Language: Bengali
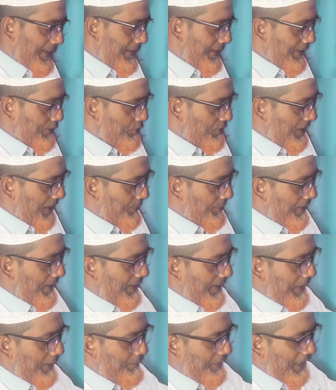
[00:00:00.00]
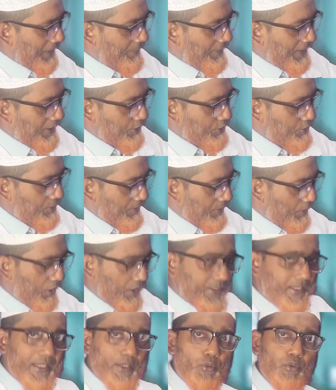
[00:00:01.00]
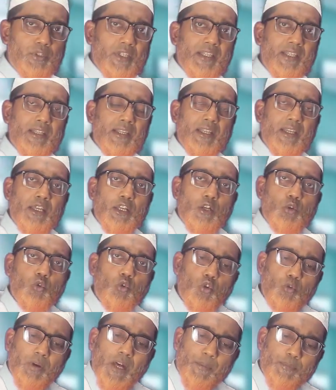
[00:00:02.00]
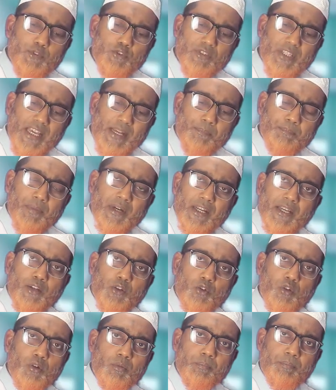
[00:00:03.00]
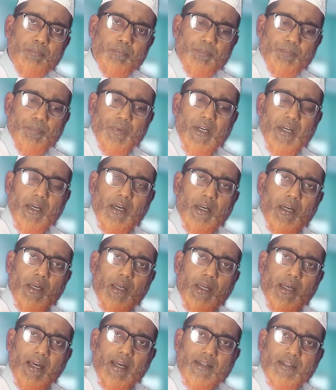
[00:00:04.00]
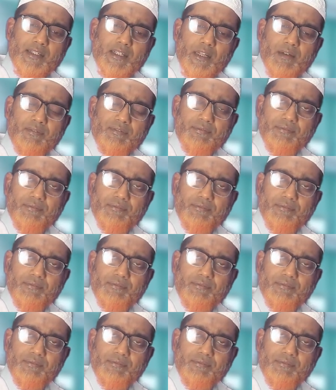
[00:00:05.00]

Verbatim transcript: এখানে যদি আমরা এ বারবার হয় কি রুগীর কোনোভাবে যদি একবার এরকম হাতটা